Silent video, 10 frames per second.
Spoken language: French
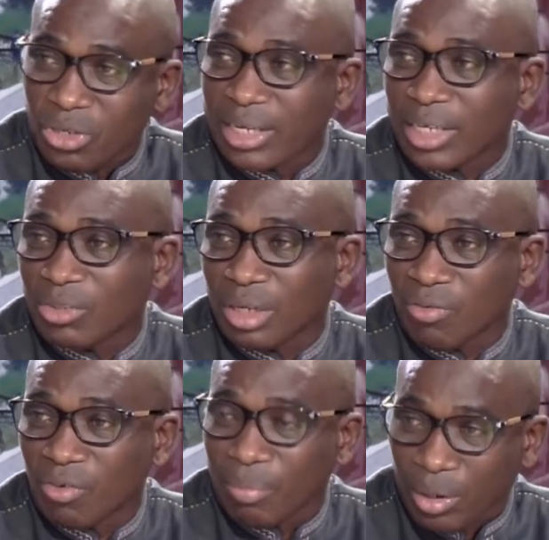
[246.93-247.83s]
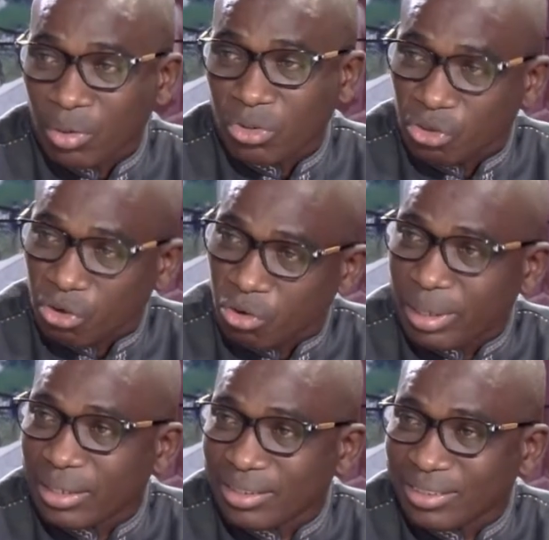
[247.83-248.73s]
sur les questions de développement, donc sur
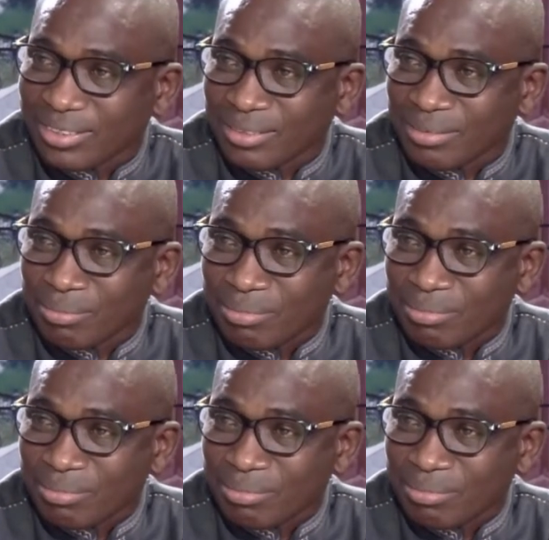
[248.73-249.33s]
l'humain. Ok.